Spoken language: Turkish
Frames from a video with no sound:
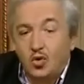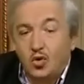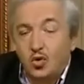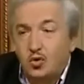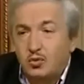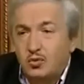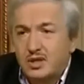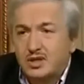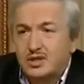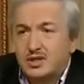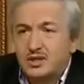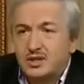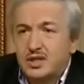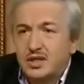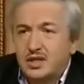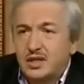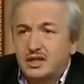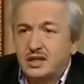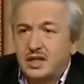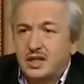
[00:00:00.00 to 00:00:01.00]

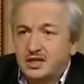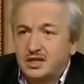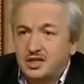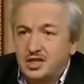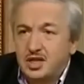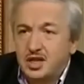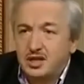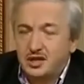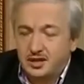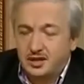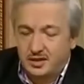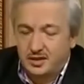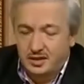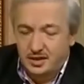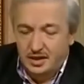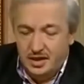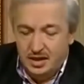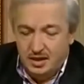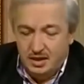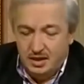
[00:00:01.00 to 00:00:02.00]
okunması gereken
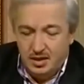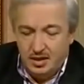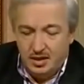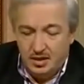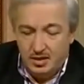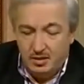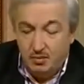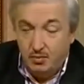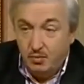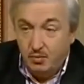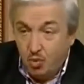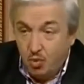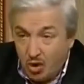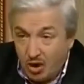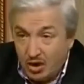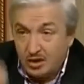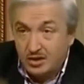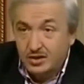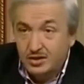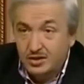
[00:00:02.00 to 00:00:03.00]
şey
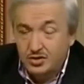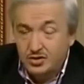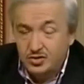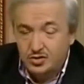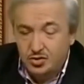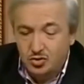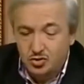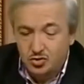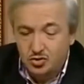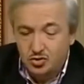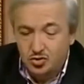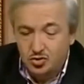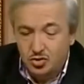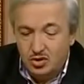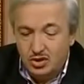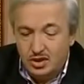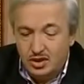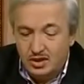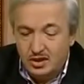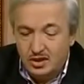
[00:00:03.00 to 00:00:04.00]
bu algının
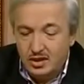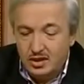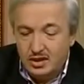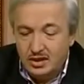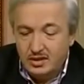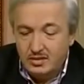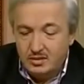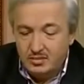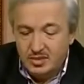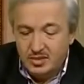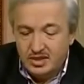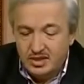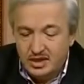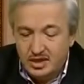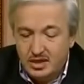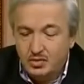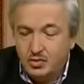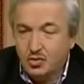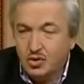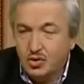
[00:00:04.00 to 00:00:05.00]
sonucu olarak
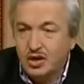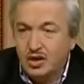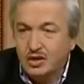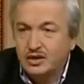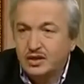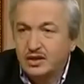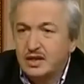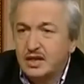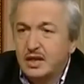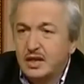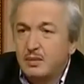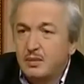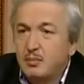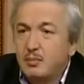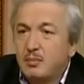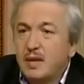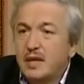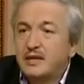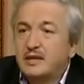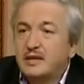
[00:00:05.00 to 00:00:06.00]
mesela Kur'an'ın
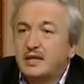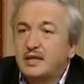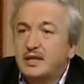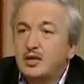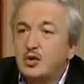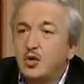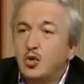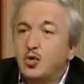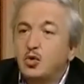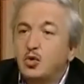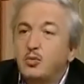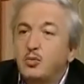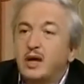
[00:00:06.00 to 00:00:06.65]
metnini